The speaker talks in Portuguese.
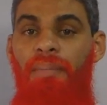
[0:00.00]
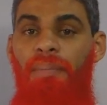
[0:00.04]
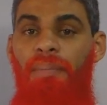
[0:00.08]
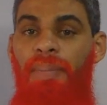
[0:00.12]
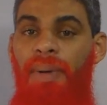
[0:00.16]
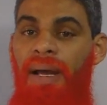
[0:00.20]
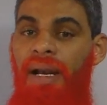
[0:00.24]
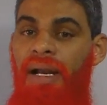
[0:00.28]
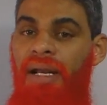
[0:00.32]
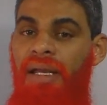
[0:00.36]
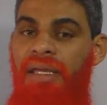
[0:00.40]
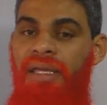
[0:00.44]

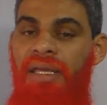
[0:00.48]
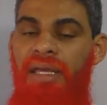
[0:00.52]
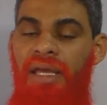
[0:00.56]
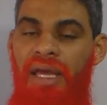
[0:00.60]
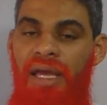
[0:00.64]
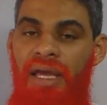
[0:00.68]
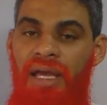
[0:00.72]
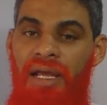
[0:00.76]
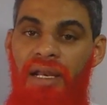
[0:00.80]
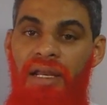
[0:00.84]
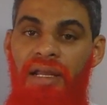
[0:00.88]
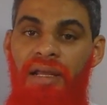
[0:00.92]
para que
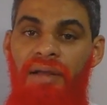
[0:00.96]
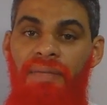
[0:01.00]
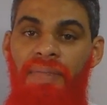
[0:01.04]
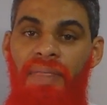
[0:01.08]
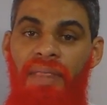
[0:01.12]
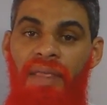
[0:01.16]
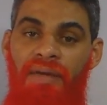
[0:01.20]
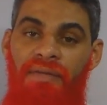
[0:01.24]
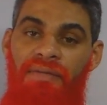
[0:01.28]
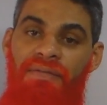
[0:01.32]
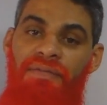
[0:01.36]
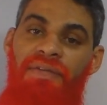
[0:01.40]
ele
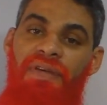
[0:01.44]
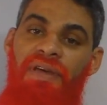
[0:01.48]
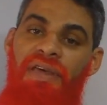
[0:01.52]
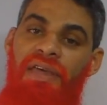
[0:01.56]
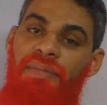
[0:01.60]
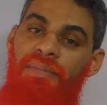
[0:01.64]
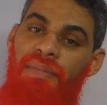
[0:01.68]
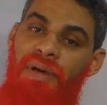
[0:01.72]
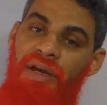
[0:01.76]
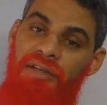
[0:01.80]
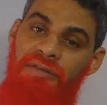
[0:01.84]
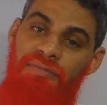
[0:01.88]

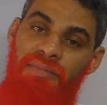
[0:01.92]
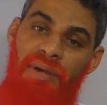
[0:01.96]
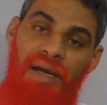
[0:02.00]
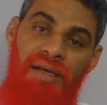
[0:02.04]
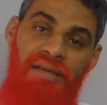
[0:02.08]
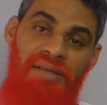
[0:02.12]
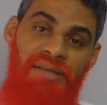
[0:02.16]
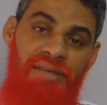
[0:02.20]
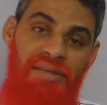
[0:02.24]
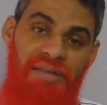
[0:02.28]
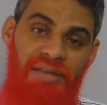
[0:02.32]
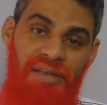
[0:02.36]
fique mais
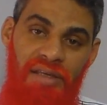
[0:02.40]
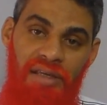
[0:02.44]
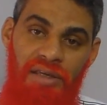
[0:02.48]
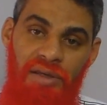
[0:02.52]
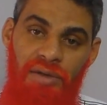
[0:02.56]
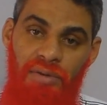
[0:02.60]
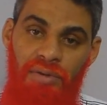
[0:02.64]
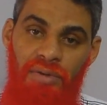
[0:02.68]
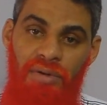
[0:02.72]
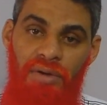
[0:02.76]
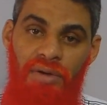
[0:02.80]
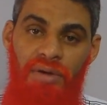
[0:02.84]

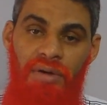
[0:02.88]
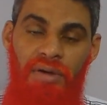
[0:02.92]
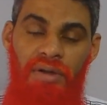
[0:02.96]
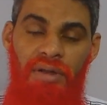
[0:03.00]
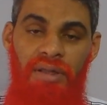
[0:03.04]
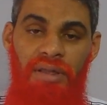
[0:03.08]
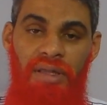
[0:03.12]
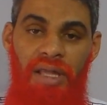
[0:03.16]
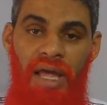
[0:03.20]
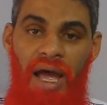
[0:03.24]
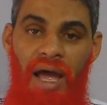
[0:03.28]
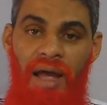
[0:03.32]
macio,
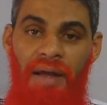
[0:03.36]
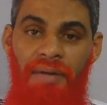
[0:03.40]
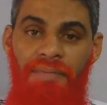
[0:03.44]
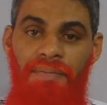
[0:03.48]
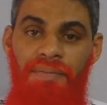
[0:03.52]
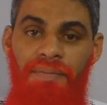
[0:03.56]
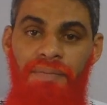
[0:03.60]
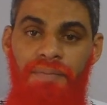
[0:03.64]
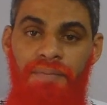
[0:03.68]
tá?